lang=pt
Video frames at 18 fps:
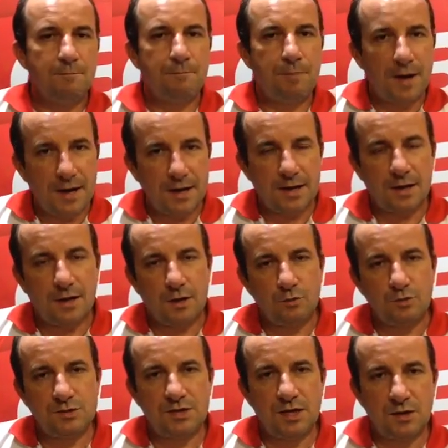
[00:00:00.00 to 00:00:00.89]
para
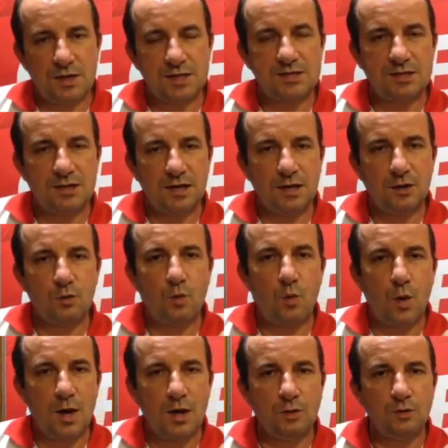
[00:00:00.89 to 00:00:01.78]
o 0 a 0
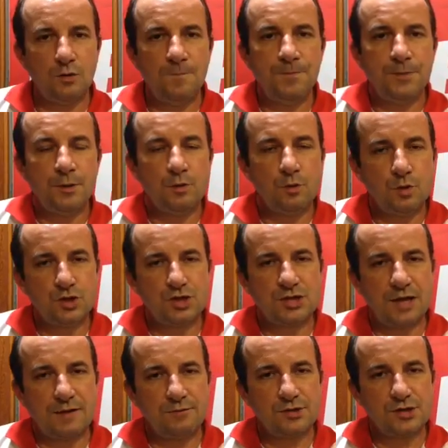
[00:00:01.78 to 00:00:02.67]
quando o
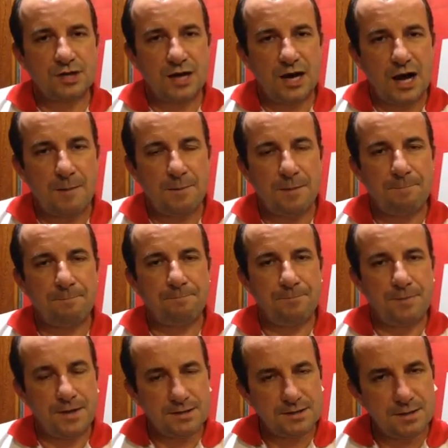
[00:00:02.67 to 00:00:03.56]
Gustavo Scarpa
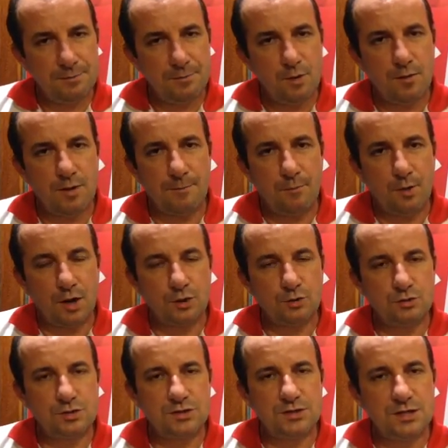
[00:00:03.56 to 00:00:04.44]
recebeu uma
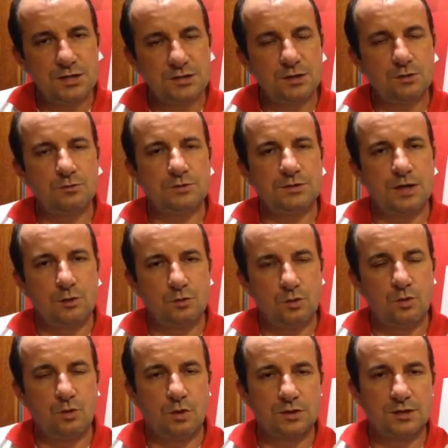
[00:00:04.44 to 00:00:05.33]
bola do Cícero, saiu
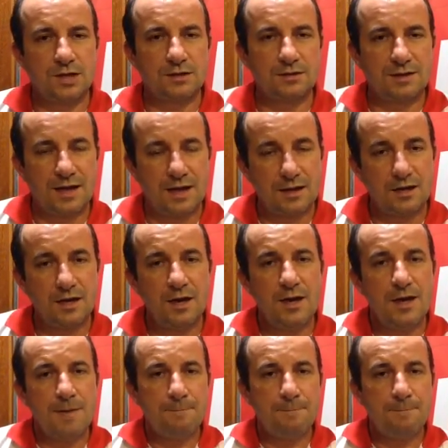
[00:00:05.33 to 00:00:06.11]
num contra-ataque,